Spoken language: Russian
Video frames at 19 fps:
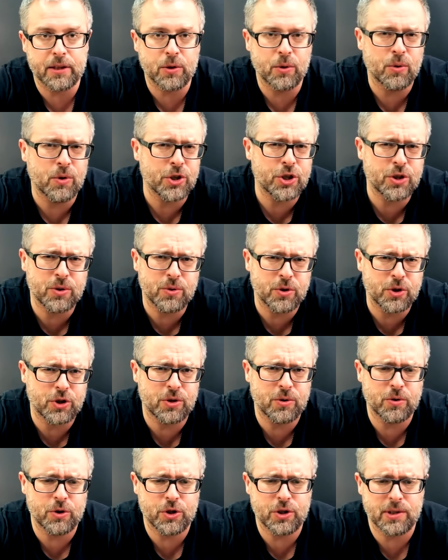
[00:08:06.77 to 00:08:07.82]
Это
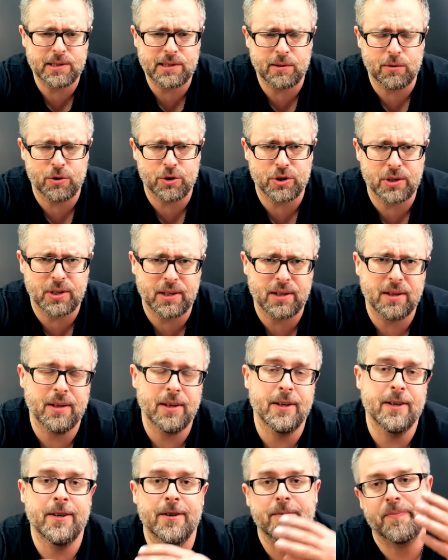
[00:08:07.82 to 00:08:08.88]
очень-очень-очень сложно.
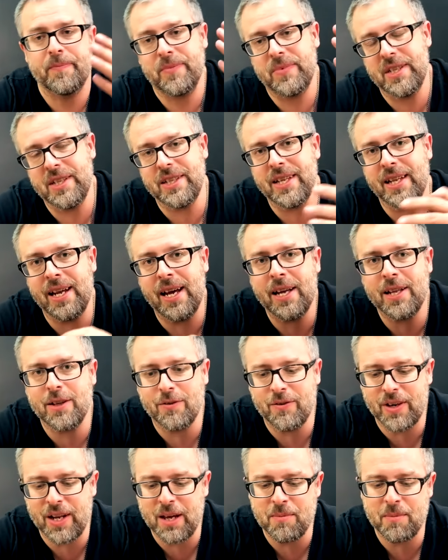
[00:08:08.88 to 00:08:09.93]
Не
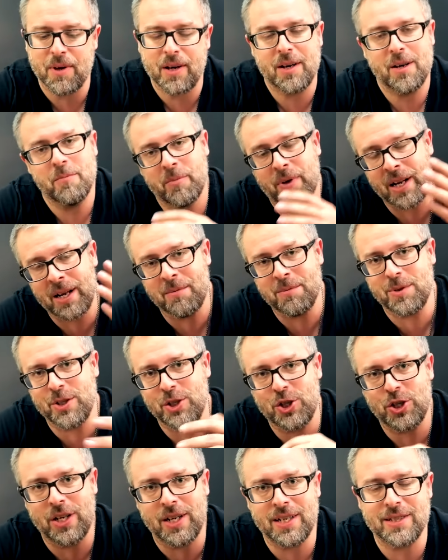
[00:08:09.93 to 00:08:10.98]
теряйте время. Прямо
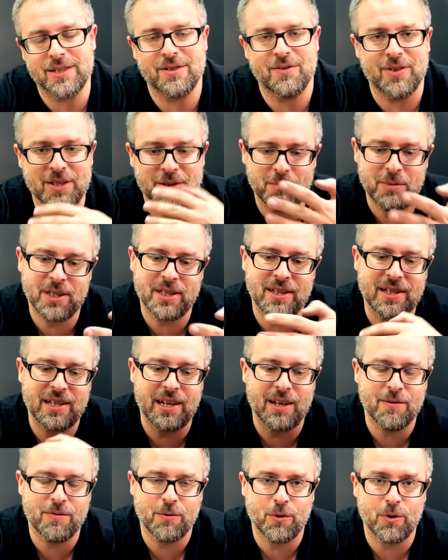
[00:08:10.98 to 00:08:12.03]
сейчас возьмите
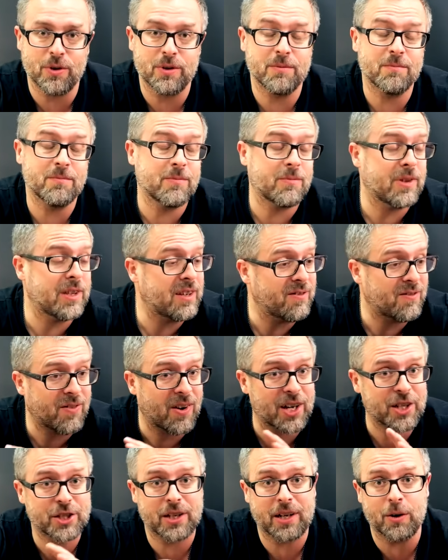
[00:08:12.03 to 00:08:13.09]
телефон.
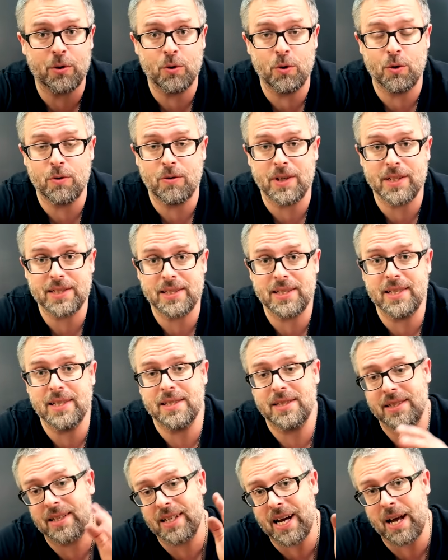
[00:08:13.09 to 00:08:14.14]
Неважно, какой у вас
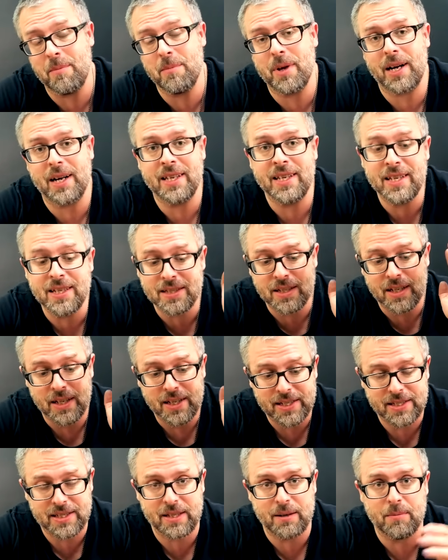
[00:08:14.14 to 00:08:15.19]
есть. Камера есть,
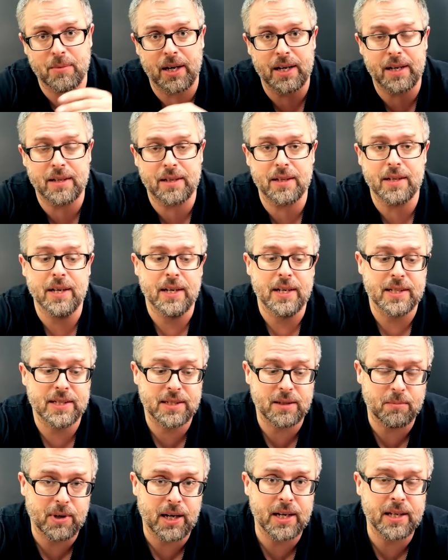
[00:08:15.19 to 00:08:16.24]
снимайте.
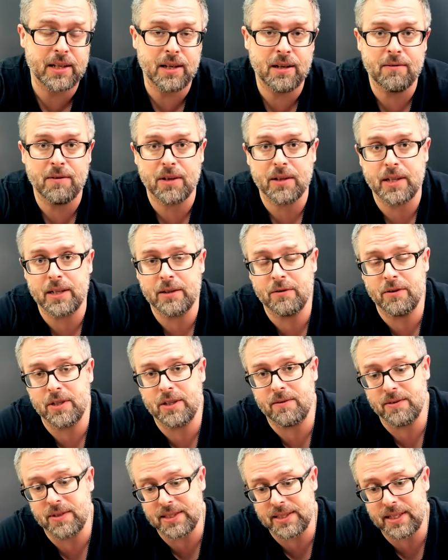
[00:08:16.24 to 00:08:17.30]
Снимайте,
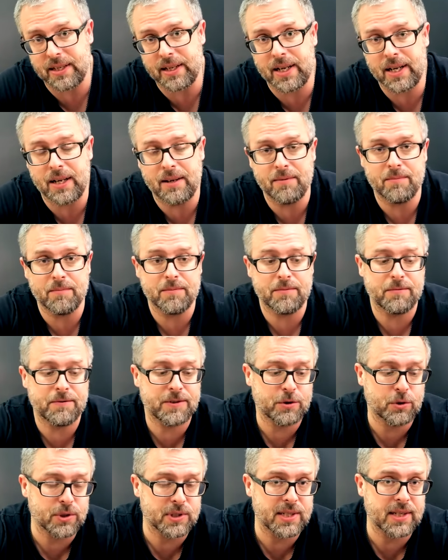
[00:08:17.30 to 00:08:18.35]
выкладывайте в Инстаграм, в
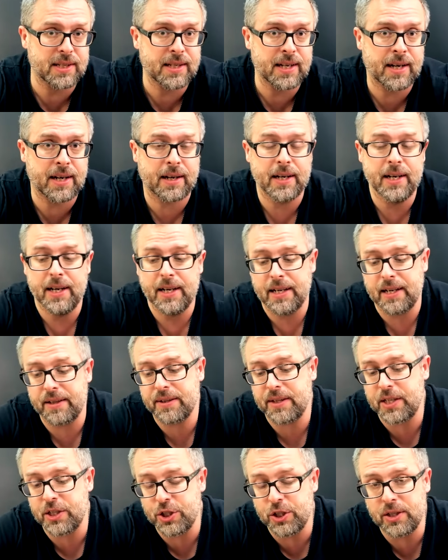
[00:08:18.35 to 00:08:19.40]
соцсетях.
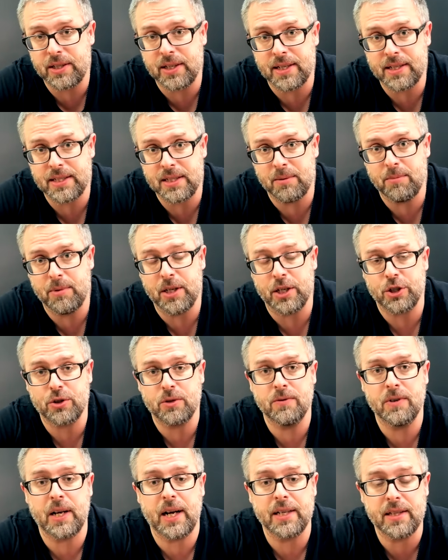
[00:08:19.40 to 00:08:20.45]
Расскажите о себе,
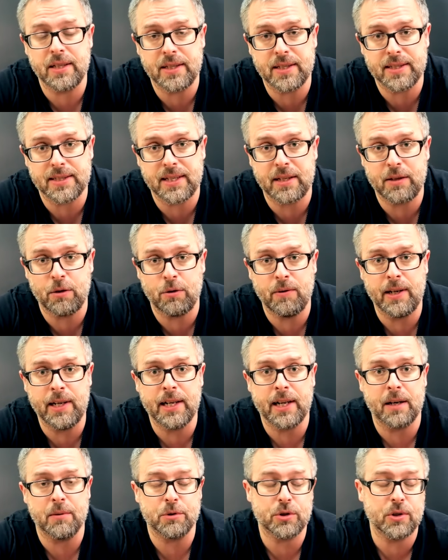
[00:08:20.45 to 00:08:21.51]
что вы хотите стать
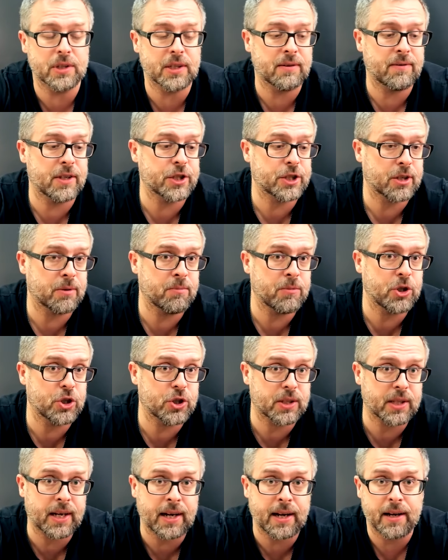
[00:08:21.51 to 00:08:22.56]
ювелиром, что это ваша
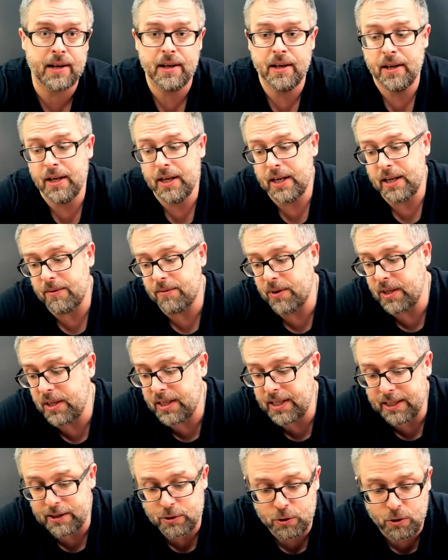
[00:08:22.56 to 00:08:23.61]
мечта. Вы
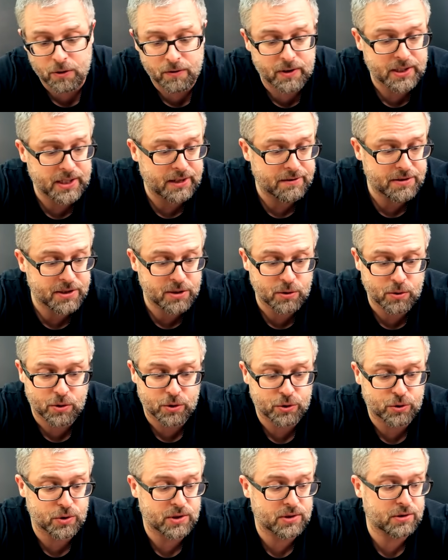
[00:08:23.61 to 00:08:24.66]
готовы на
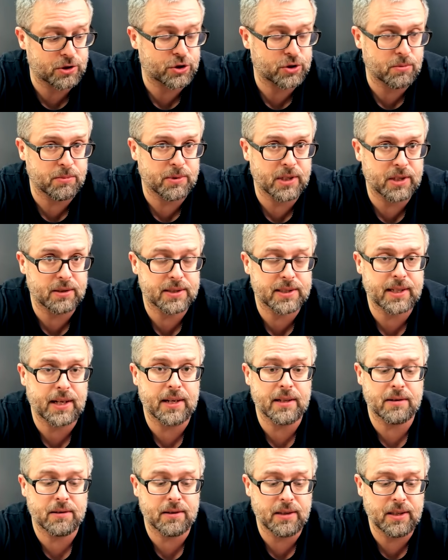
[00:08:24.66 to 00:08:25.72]
все, то есть, чтобы и
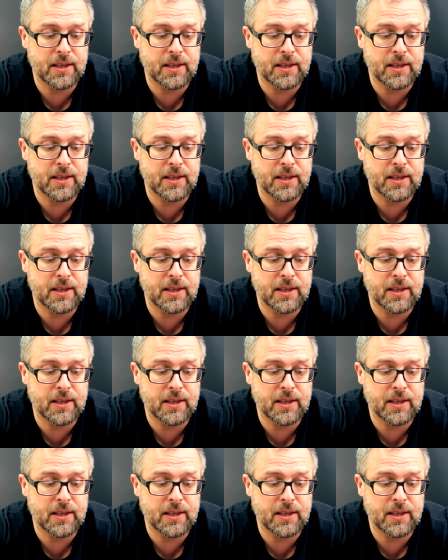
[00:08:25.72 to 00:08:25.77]
стать.